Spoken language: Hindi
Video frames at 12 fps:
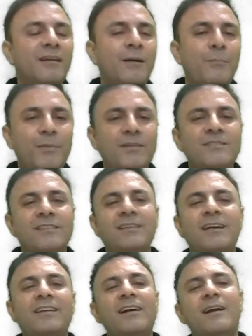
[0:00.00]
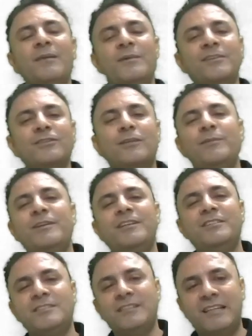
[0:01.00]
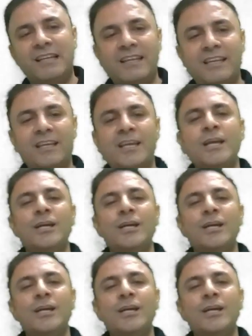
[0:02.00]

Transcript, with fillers: कंपलसरी है यहाँ हिमाचल में टीजीटी के लिए